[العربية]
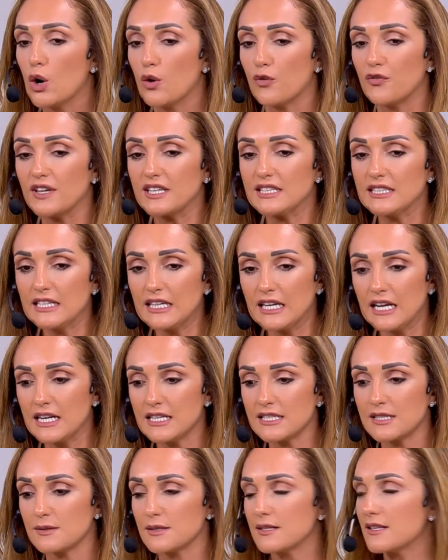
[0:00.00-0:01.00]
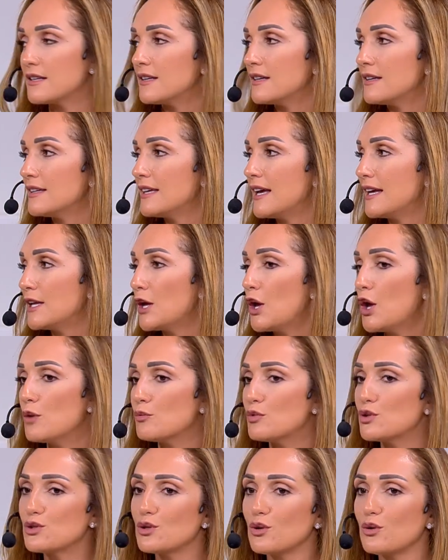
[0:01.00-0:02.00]
وفي كتير ناس يعني
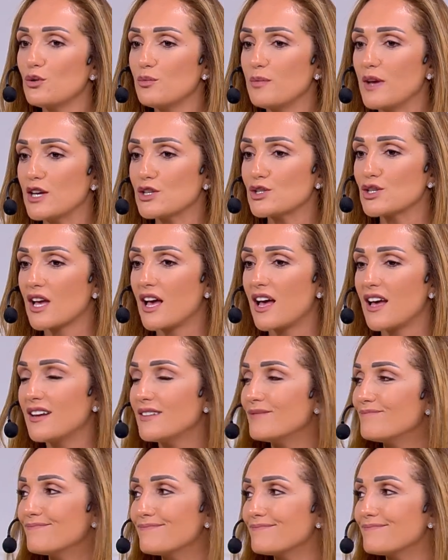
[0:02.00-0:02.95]
بيشتغلوا بأشغال